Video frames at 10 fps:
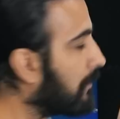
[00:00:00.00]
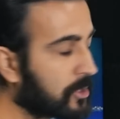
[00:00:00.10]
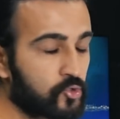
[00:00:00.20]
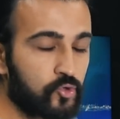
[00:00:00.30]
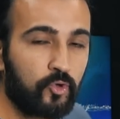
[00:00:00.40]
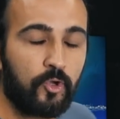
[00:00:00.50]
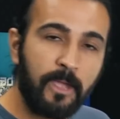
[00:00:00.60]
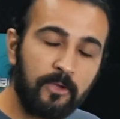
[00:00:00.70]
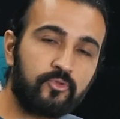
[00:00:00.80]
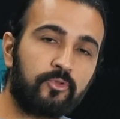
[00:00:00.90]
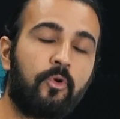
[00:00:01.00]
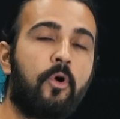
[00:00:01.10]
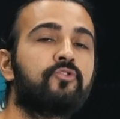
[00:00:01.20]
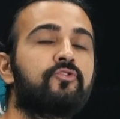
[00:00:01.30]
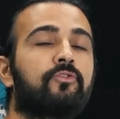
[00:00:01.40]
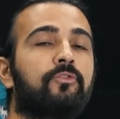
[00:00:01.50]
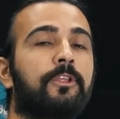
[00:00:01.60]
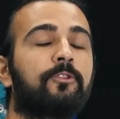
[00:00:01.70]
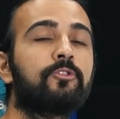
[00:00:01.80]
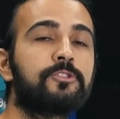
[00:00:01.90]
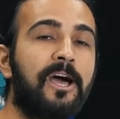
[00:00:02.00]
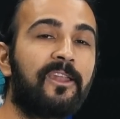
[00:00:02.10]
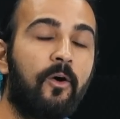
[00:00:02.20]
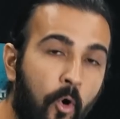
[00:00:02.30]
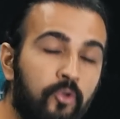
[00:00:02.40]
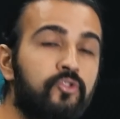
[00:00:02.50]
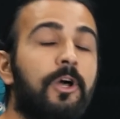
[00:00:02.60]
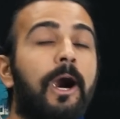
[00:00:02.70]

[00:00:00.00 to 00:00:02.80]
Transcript: Ama şu mevcut konjüktürde dostlar ons